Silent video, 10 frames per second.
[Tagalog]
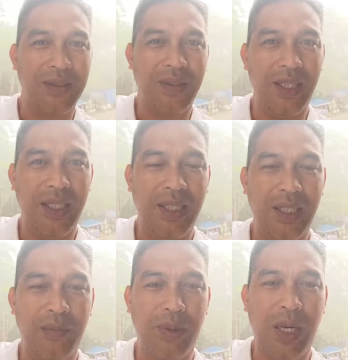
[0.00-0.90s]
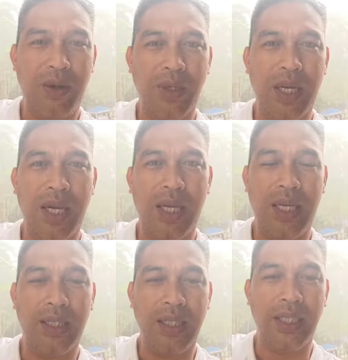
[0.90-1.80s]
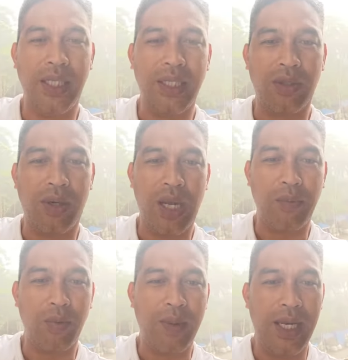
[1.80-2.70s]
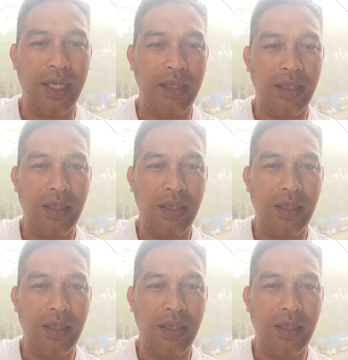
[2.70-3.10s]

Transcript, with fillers: so kay panahon nga tiginit sa tuwa hapon balik